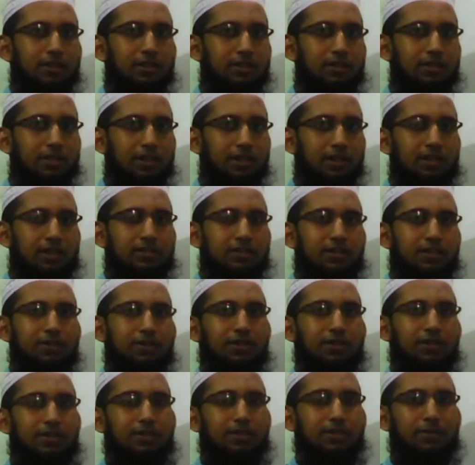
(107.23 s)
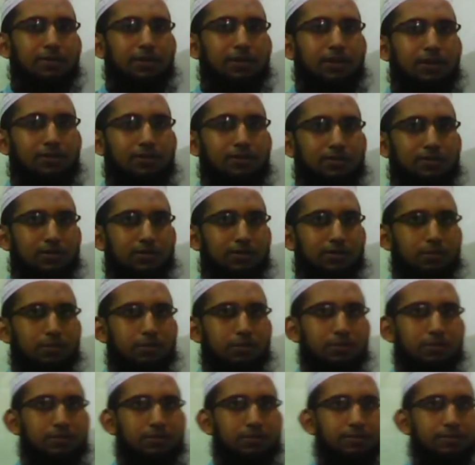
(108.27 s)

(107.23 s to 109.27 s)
যে ক্লাসটা ওইটাতে আমরা আলোচনা করব